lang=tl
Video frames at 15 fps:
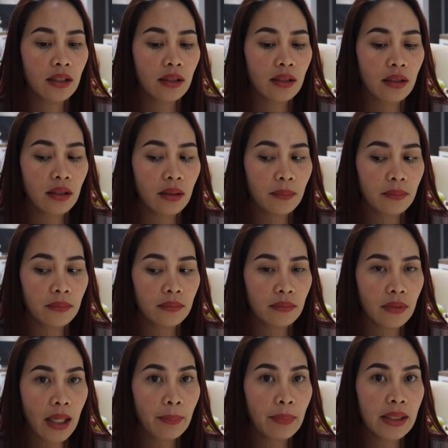um,
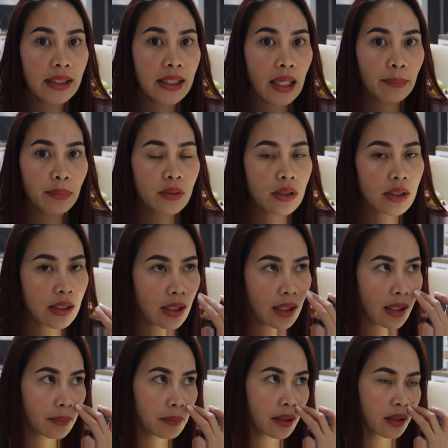abligihapon
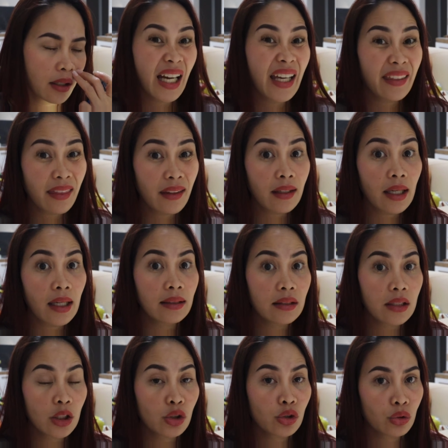sila mga, I think,
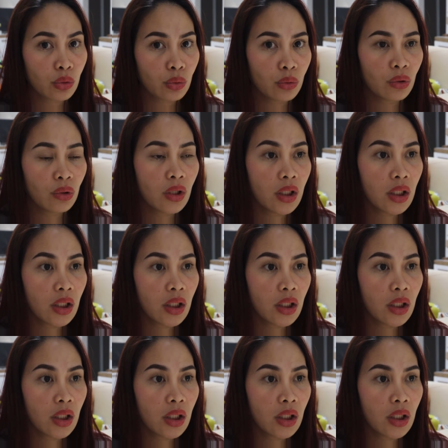until 2